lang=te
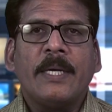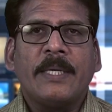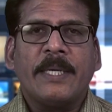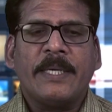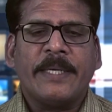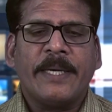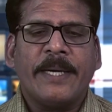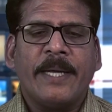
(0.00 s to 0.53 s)

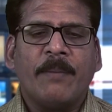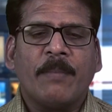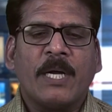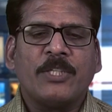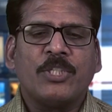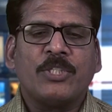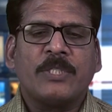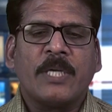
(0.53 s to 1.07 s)
టీటీడీ
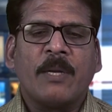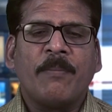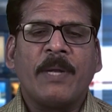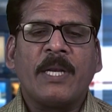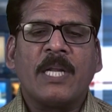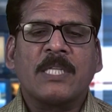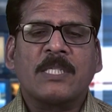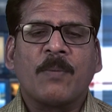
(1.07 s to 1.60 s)
మాజీ
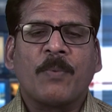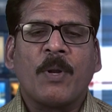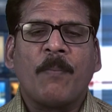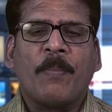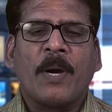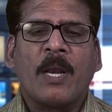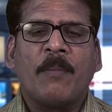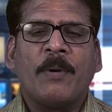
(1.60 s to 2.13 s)
చైర్మన్
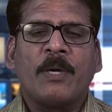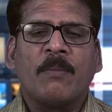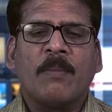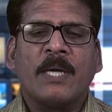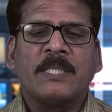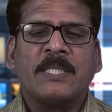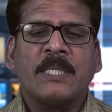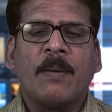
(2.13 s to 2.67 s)
నర్సాపురం పార్లమెంటు
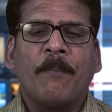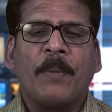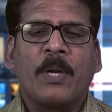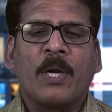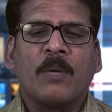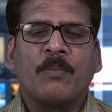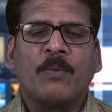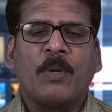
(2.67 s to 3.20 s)
మాజీ ఎంపీ
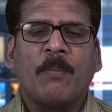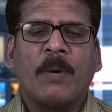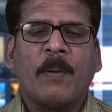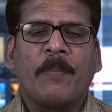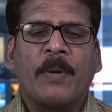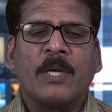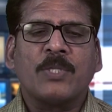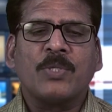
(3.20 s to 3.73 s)
కనుమూరి
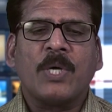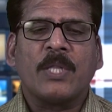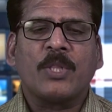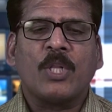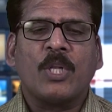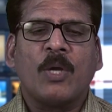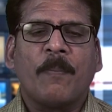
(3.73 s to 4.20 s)
బాపిరాజు అత్తిల్లో